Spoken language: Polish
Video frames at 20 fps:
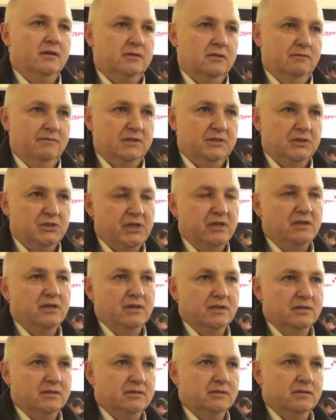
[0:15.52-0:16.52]
Stowarzyszenie
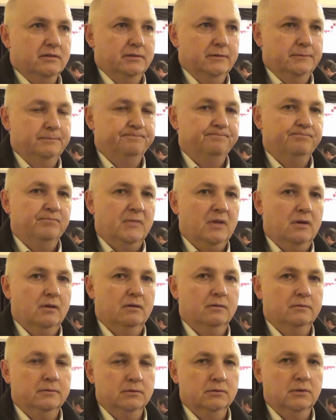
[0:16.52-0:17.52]
jest y,
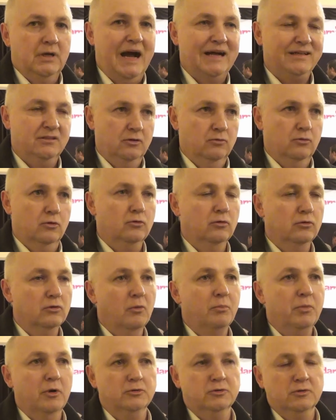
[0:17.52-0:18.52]
akcją
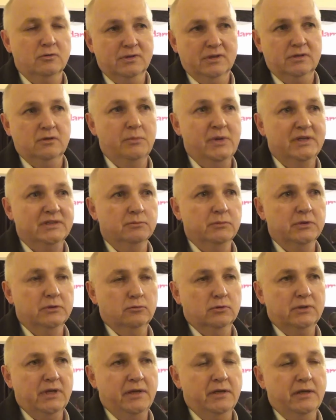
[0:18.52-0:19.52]
ogólnopolską, natomiast my
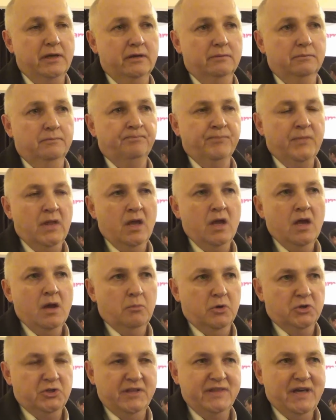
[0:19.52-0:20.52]
tutaj nie
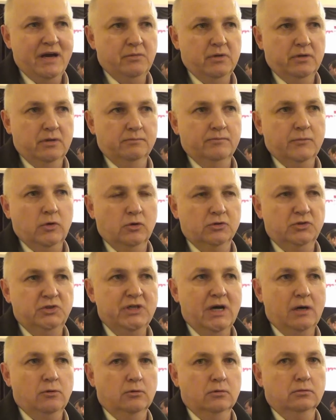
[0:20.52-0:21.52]
posiadamy
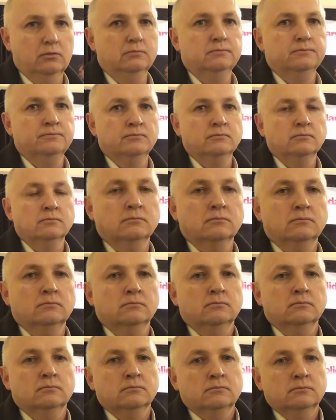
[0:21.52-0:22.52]
oddziału
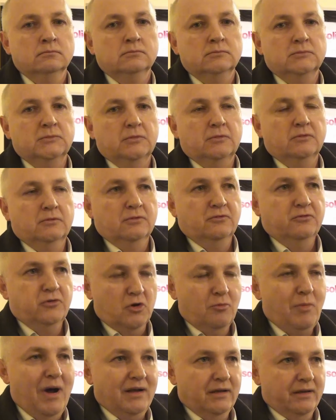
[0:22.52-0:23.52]
Mm,
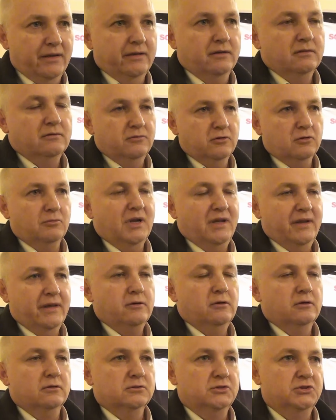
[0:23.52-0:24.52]
formalnie,
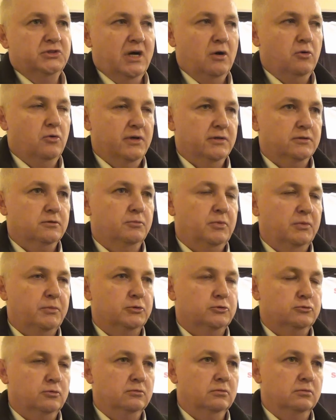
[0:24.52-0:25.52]
formalnego działu. Jest to po
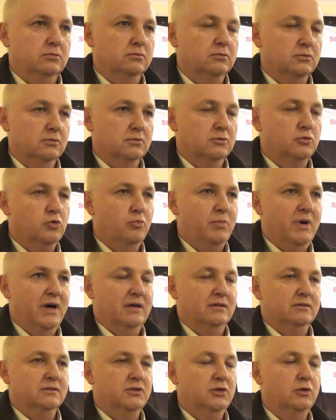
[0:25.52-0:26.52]
prostu
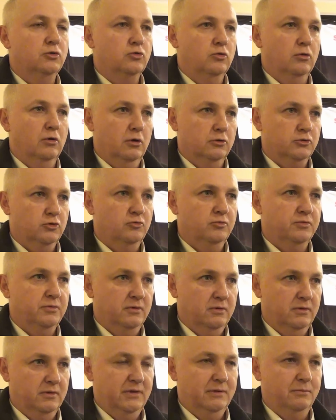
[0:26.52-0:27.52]
grupa kilku osób y,
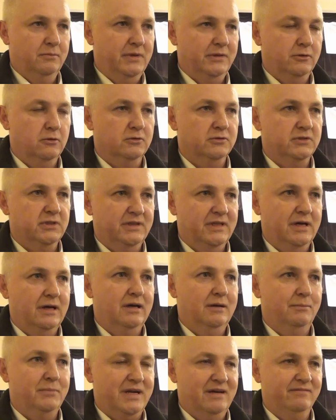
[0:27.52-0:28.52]
będących
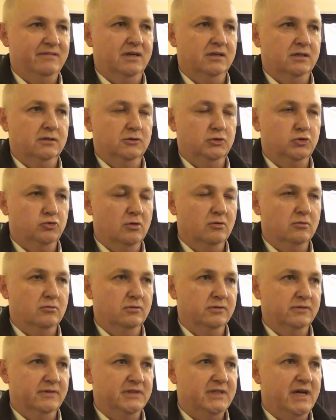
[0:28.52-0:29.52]
na prawach
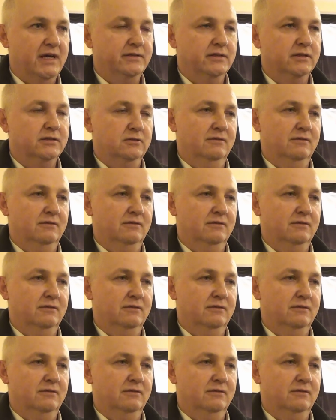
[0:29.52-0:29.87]
członków zwyczajnych